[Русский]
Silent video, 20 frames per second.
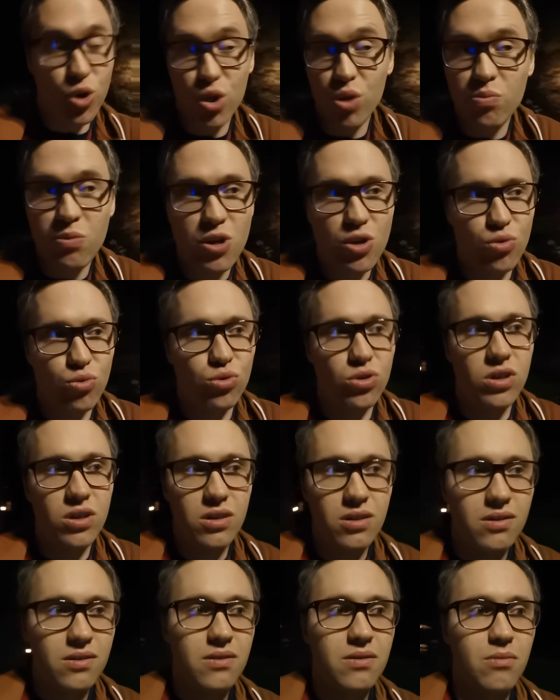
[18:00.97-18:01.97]
Может быть,
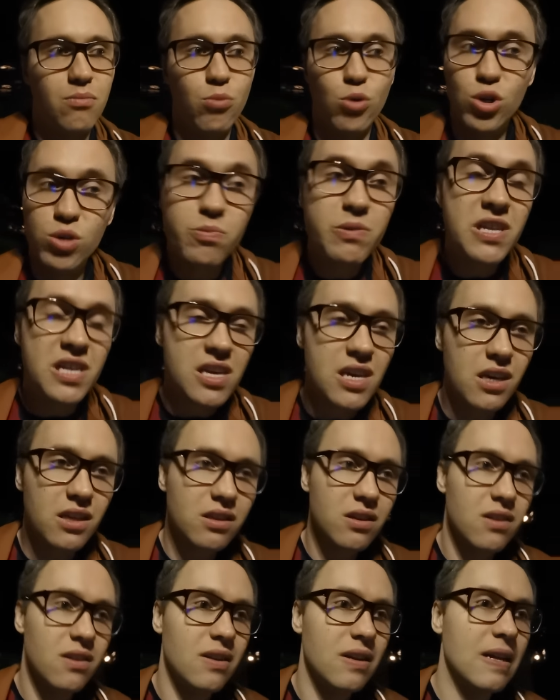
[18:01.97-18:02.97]
хуже. Может быть,
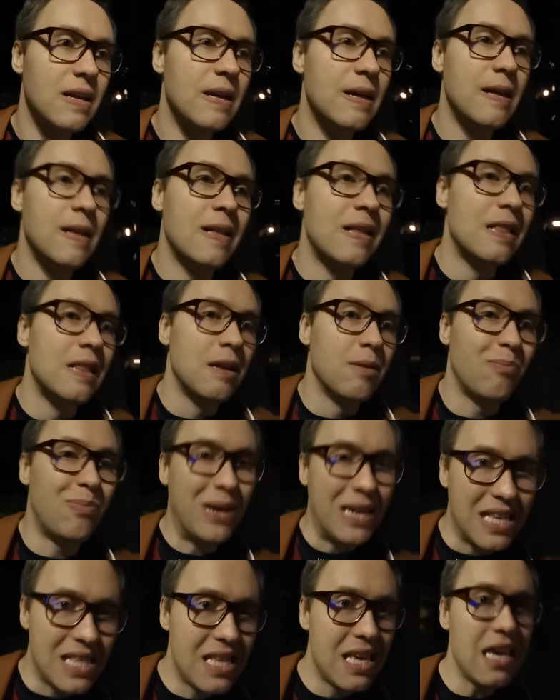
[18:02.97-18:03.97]
нет.
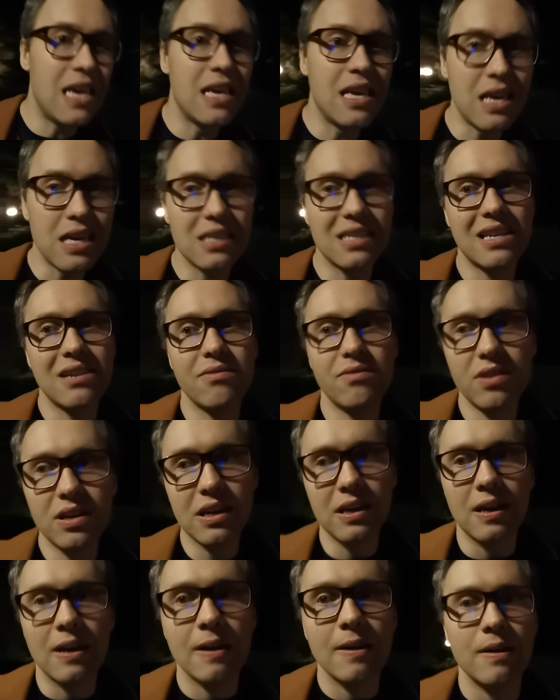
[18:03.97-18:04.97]
По идее, если
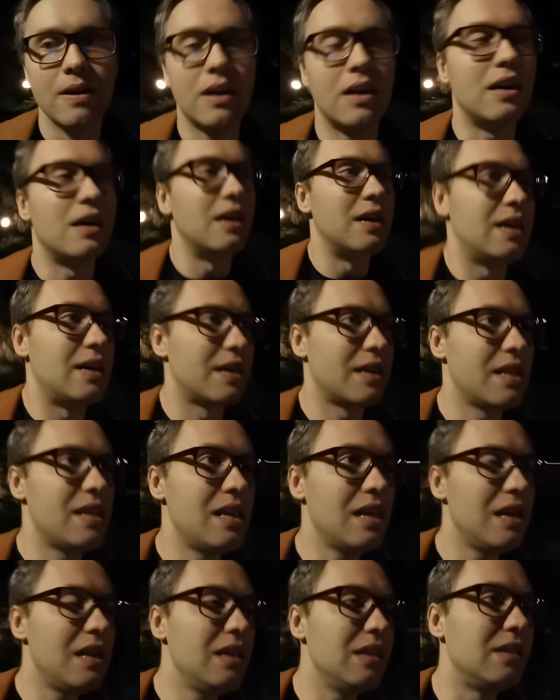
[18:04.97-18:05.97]
вы э,
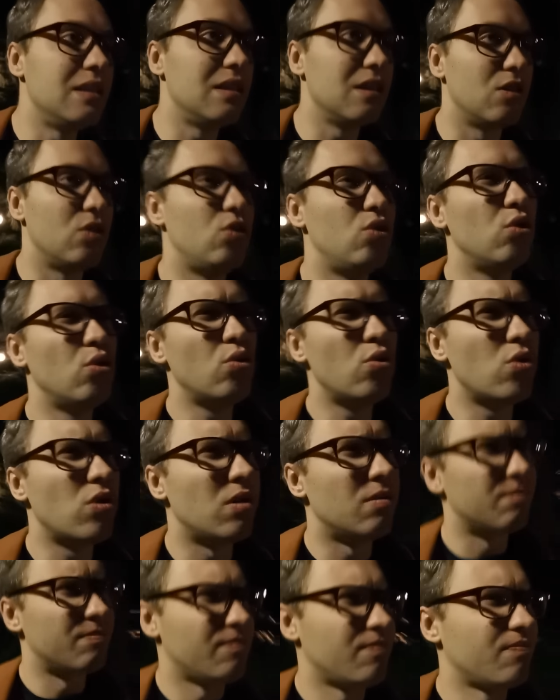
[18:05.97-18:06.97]
родились
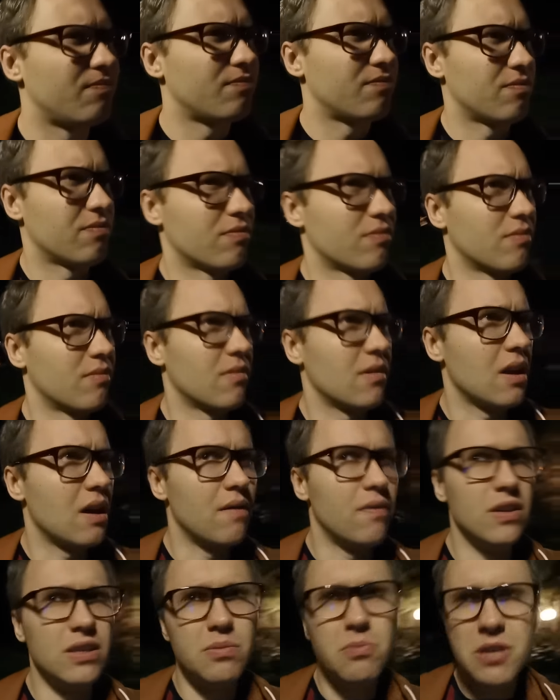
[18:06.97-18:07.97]
до
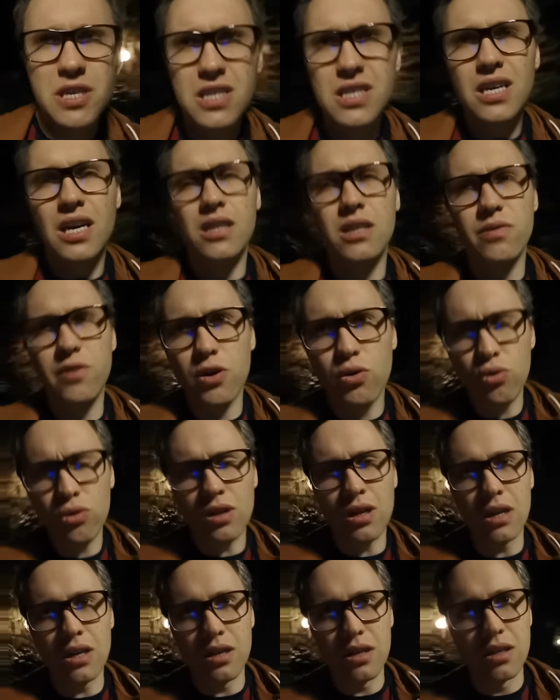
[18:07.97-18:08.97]
80-го
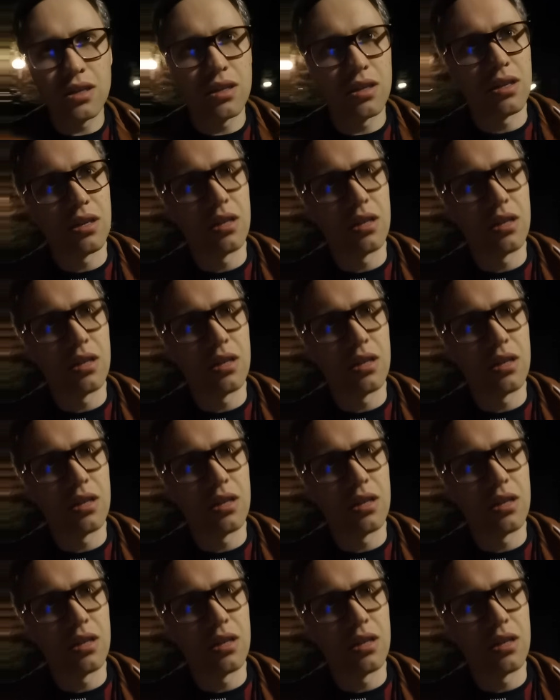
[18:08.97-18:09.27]
года,